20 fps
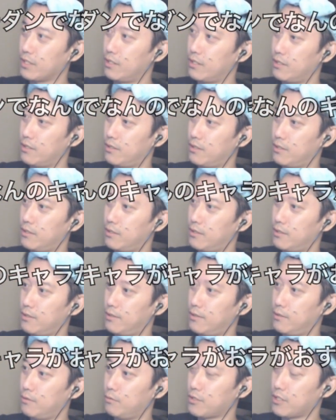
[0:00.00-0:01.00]

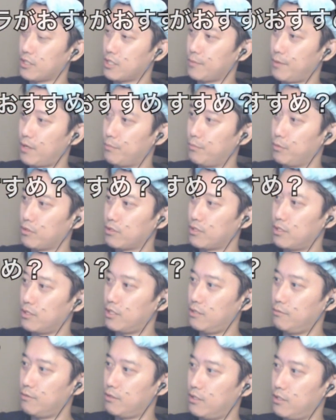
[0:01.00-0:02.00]
えー、お疲れ様。元
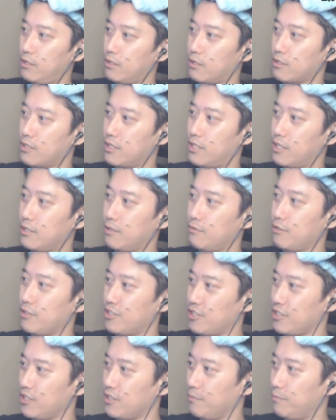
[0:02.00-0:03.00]
サーティワン店員だからサーティワは
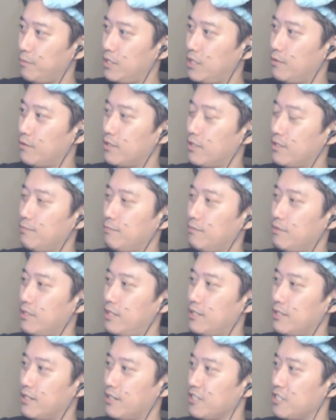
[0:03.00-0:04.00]
嬉しい。みんなは何
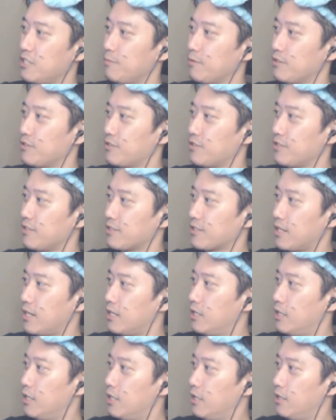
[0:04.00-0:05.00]
何が一番好きです
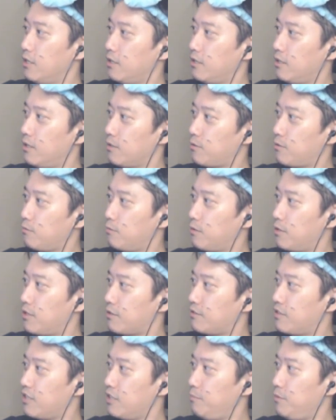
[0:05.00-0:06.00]
かえー、今日は
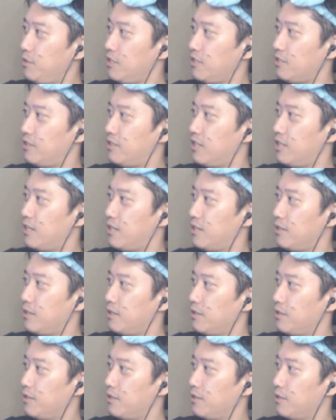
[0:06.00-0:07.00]
楽天見に行って、
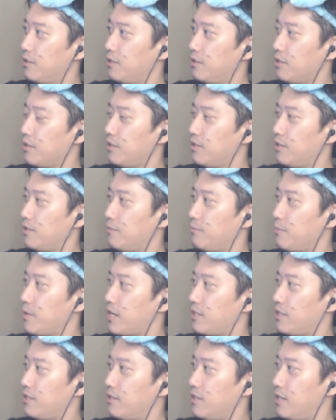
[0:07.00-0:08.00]
えー、負
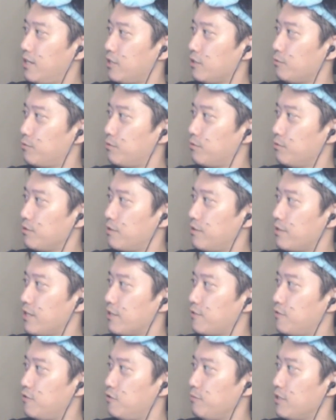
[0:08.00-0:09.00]
けてないだよ。布団ちゃんは
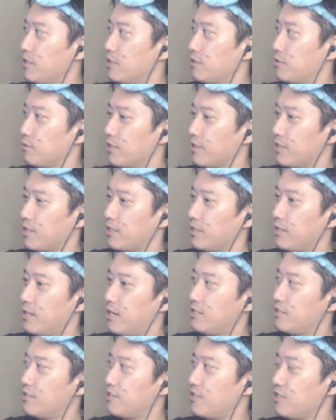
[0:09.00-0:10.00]
野球見なそうだね。
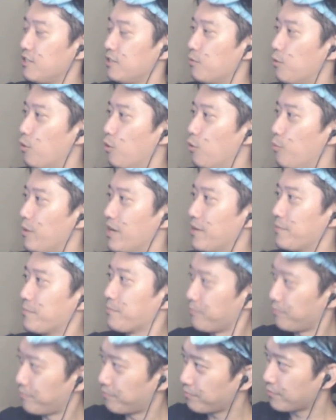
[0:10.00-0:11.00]
阪神、おめ。
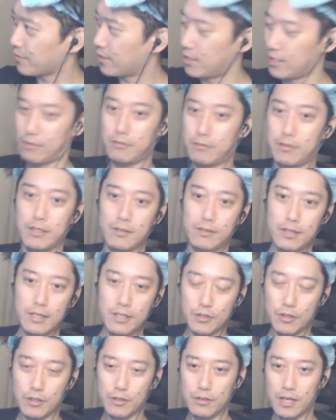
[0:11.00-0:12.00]
あ、楽天
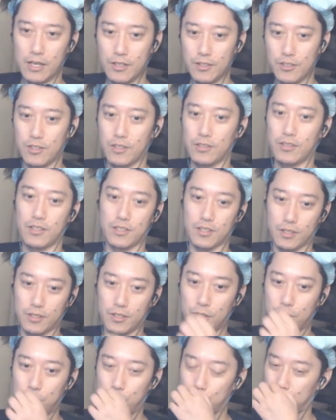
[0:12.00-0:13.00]
対阪神だったんですか
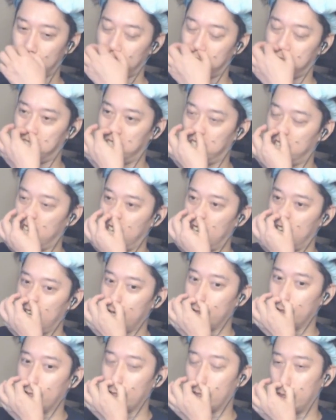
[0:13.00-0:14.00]
ね、きっとおそらく。
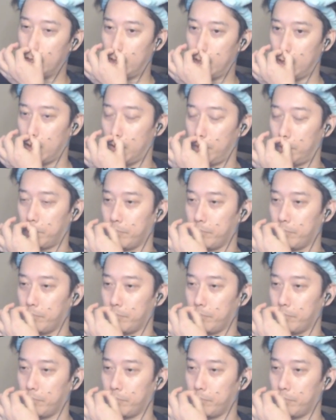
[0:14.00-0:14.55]
なんかね、